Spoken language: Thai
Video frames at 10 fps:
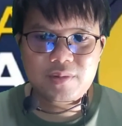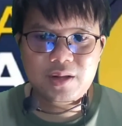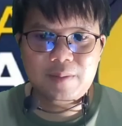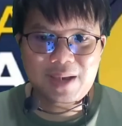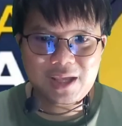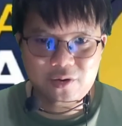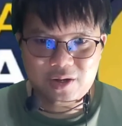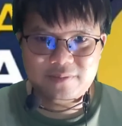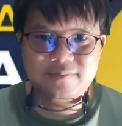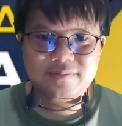หรือไม่ก่อ
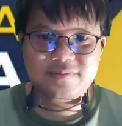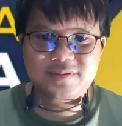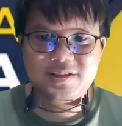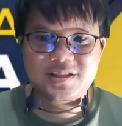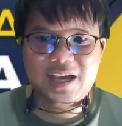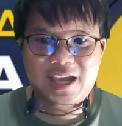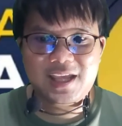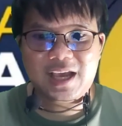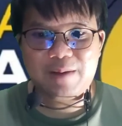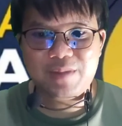นจะให้
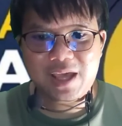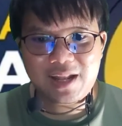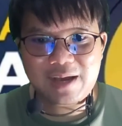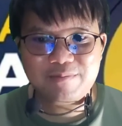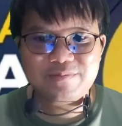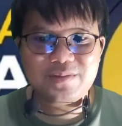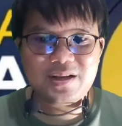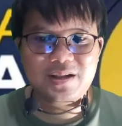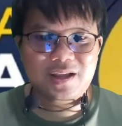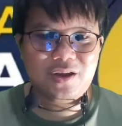คำแนะ
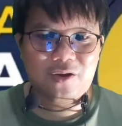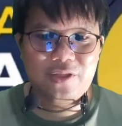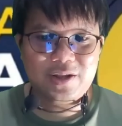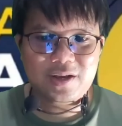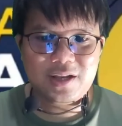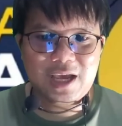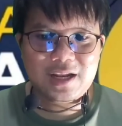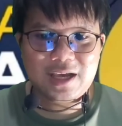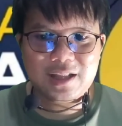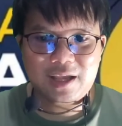นำหรือข้อเสนอด้าน
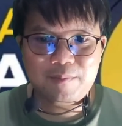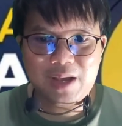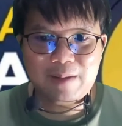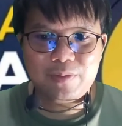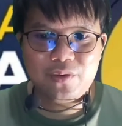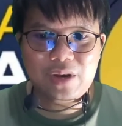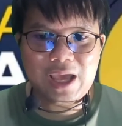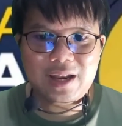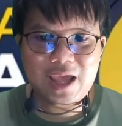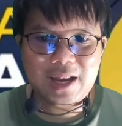การกำกับดูแล
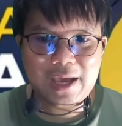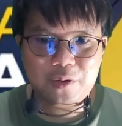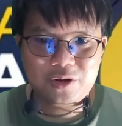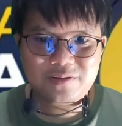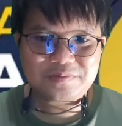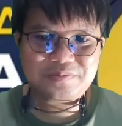ในอนาคต